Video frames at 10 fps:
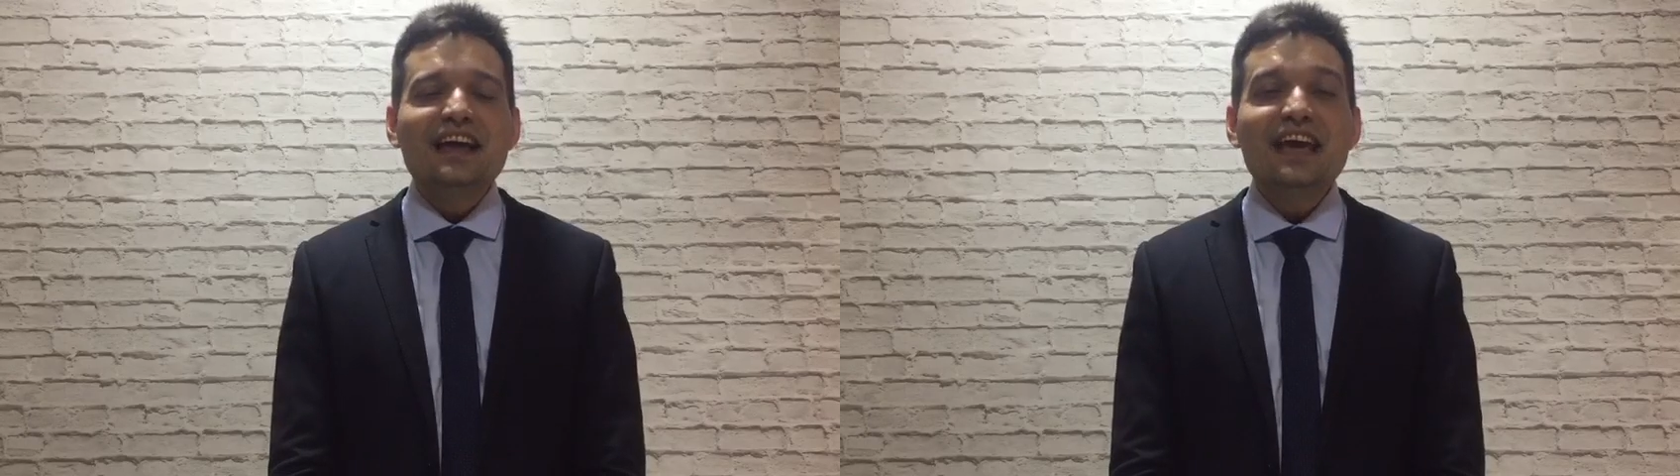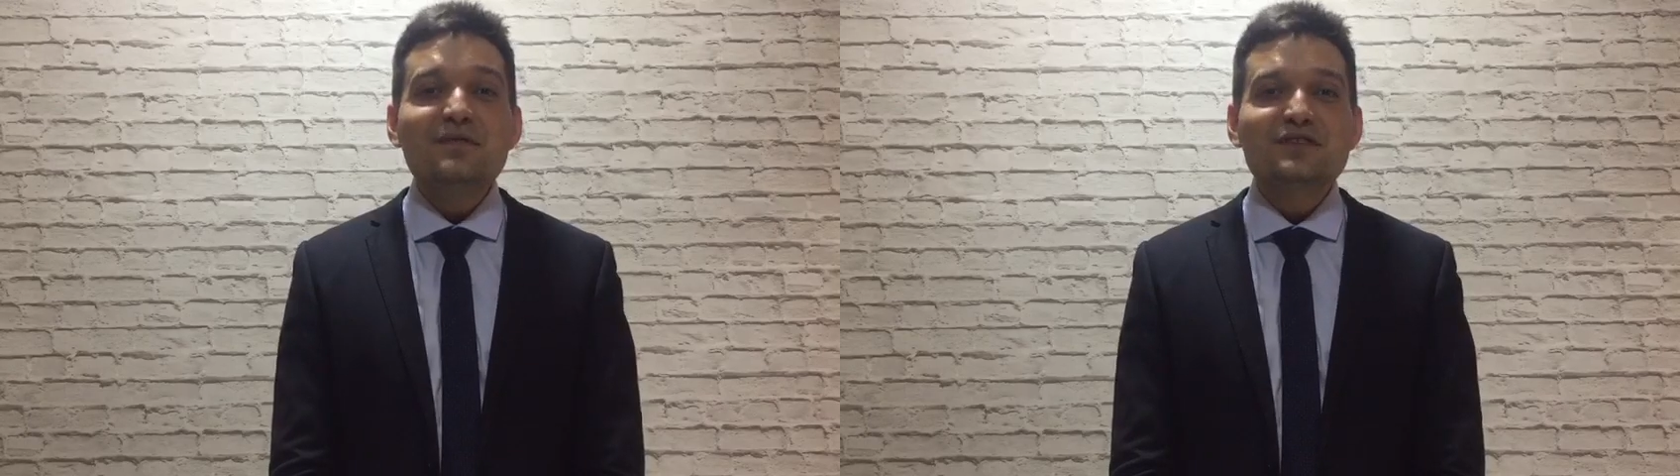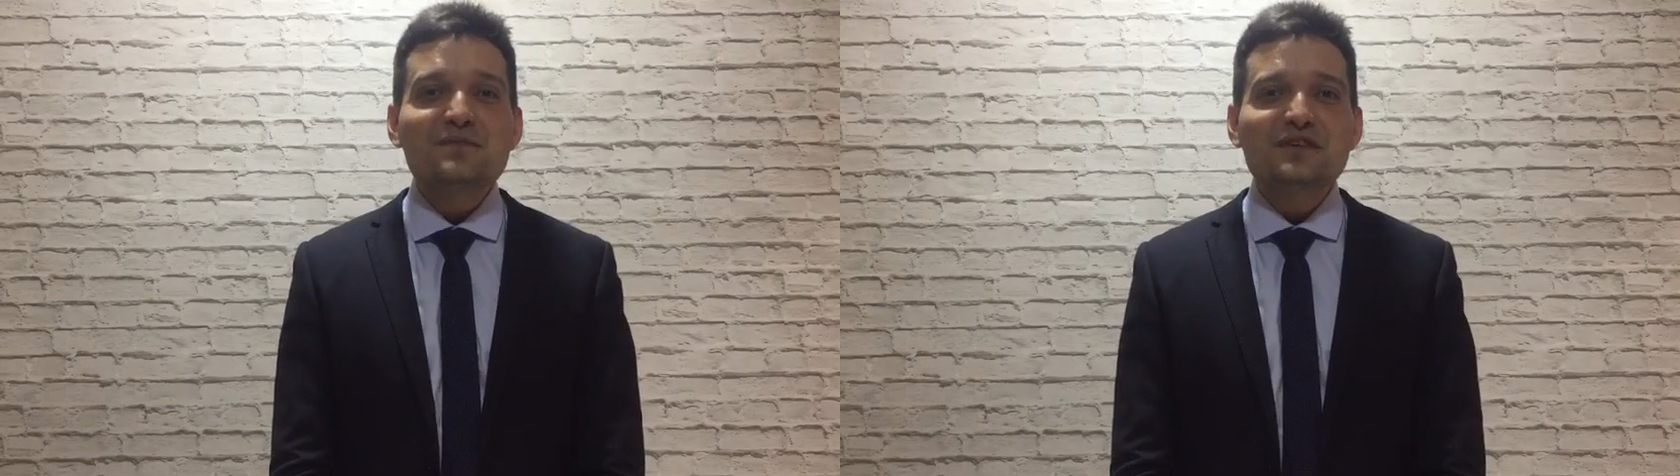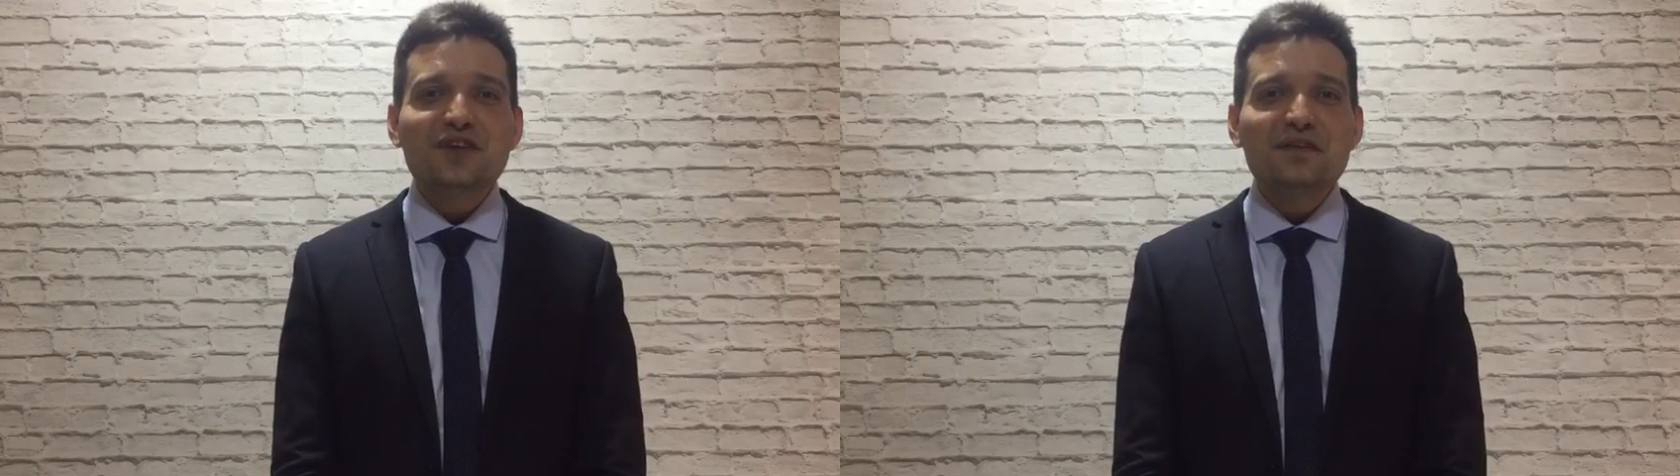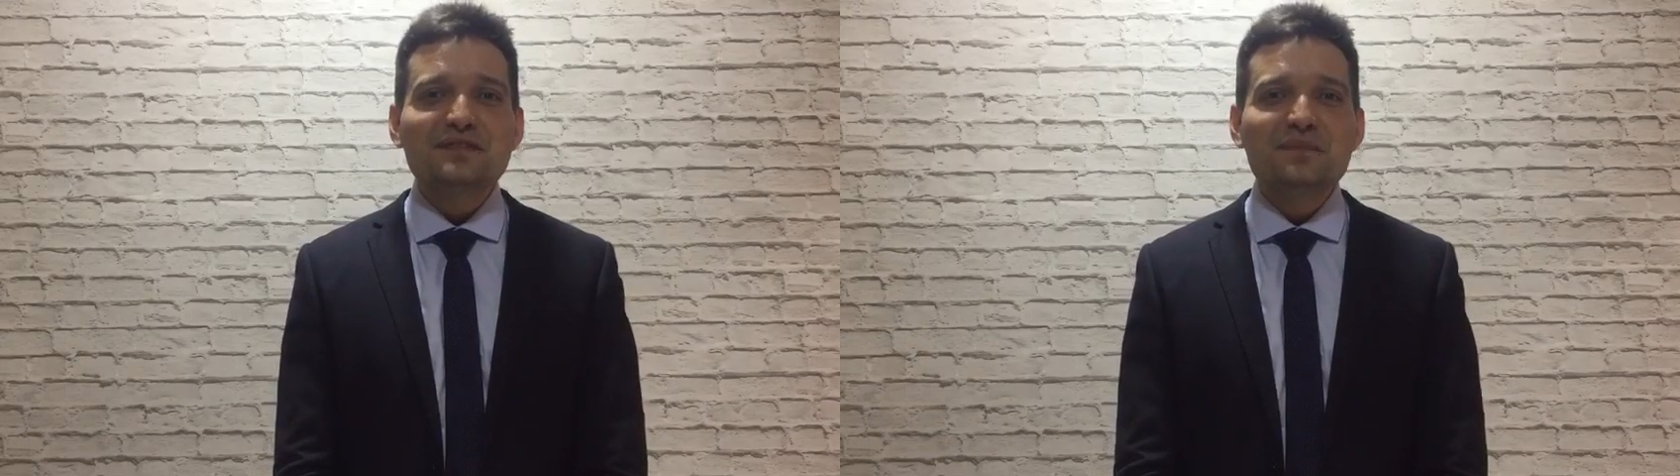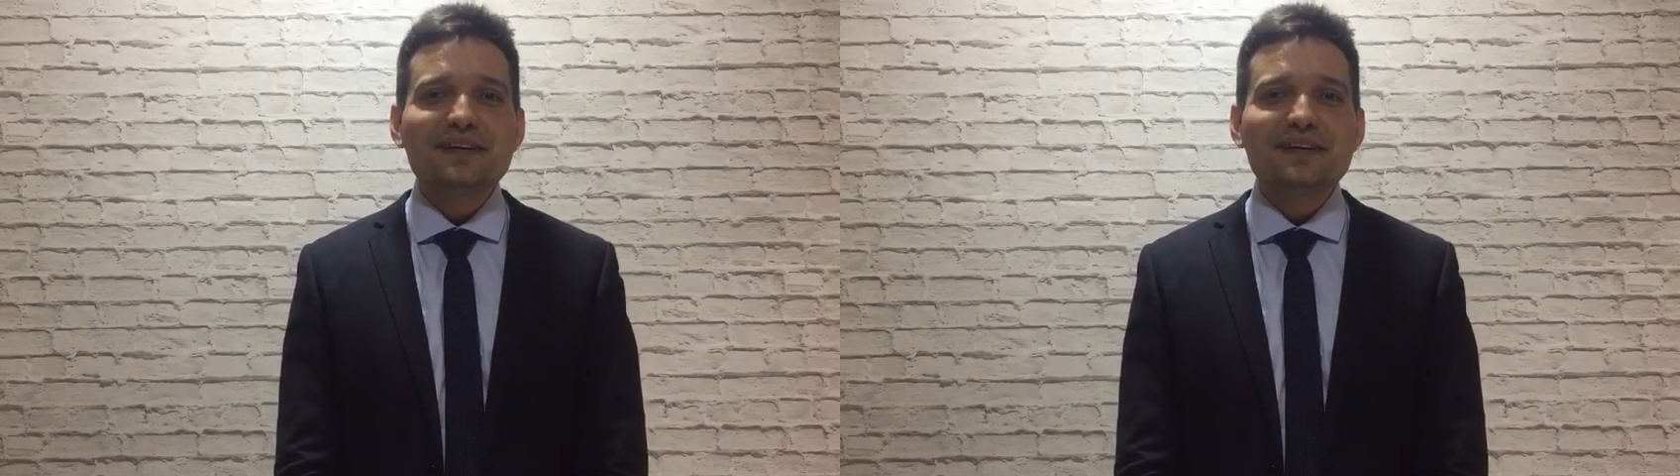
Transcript: E aí, meus amigos da Revisão